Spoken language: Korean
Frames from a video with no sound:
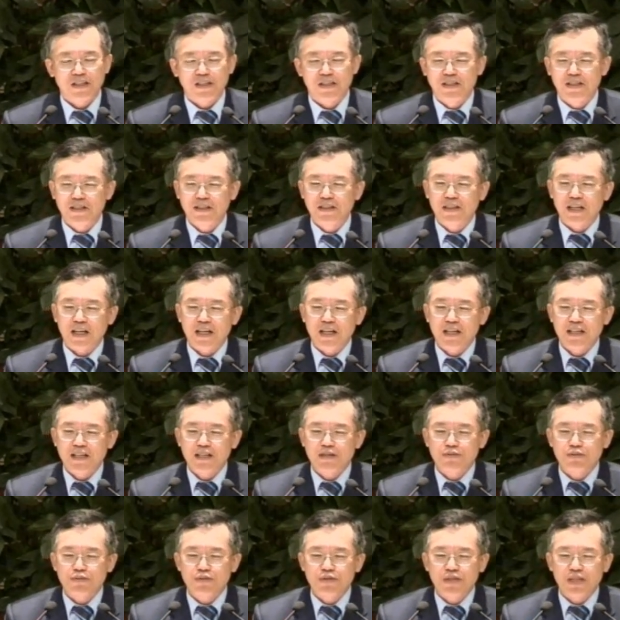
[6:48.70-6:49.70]
그
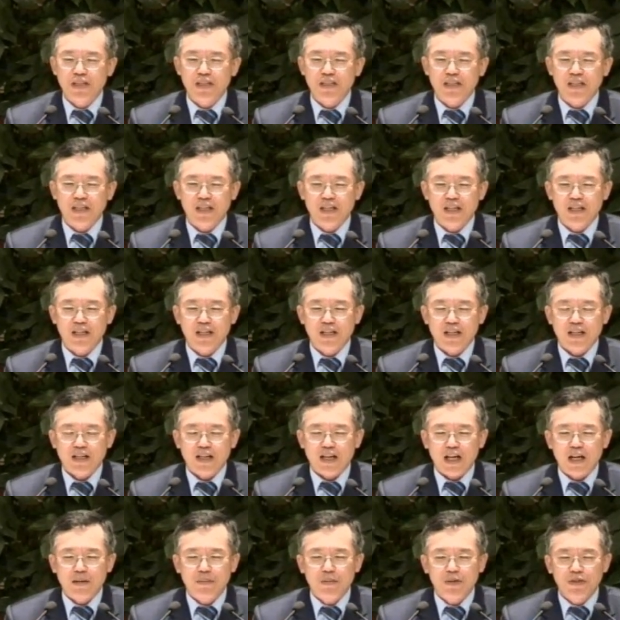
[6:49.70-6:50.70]
내일이 우리에게
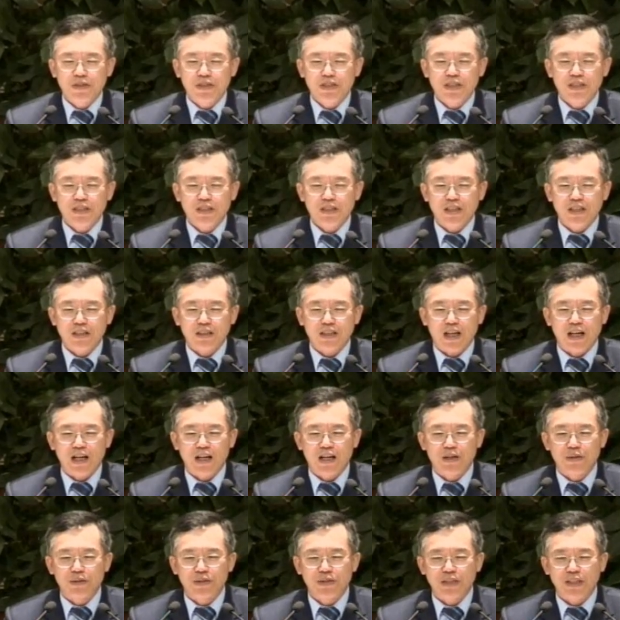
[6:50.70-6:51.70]
값어치 있게
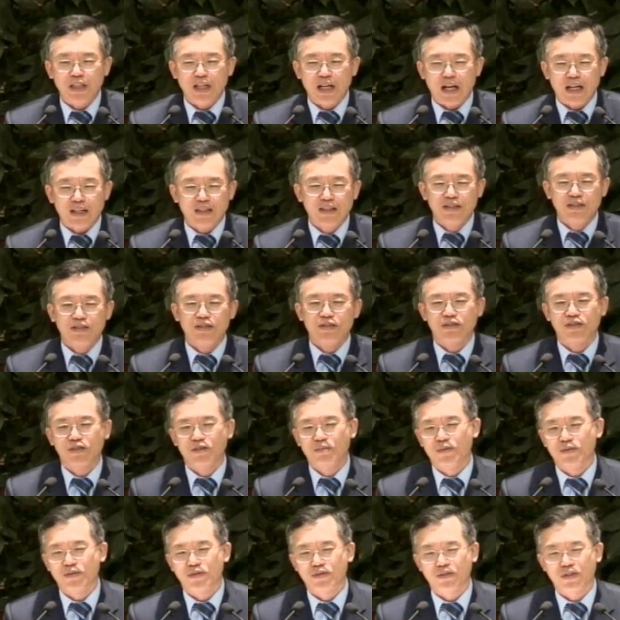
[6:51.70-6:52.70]
다가오지 않는
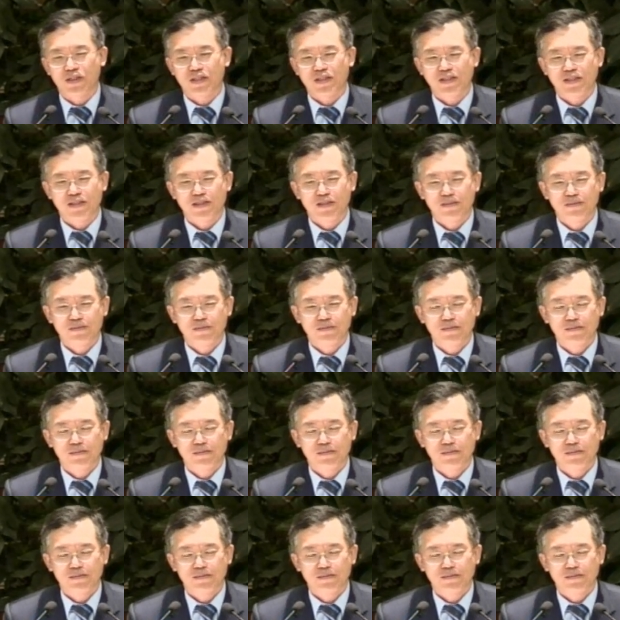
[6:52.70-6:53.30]
것을 볼 수가 있어요.